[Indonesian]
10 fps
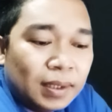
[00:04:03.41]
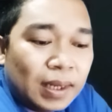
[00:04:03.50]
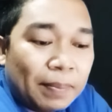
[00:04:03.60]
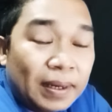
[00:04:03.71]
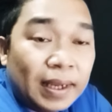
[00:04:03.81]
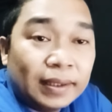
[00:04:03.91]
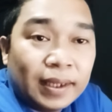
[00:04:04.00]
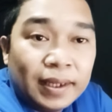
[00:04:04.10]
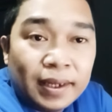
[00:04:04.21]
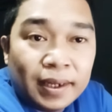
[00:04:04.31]
tidak melihat
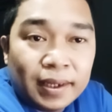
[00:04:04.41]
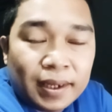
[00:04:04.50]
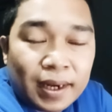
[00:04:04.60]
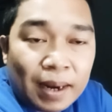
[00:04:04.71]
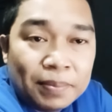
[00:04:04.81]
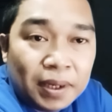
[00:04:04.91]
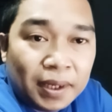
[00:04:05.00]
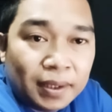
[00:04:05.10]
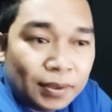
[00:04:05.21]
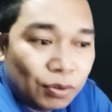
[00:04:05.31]
ke diri ke dalam diri
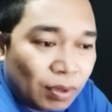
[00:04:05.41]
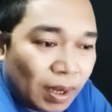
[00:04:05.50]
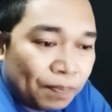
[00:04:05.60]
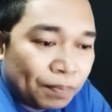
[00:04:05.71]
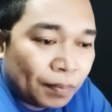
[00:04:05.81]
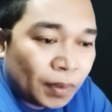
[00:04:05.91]
kita juga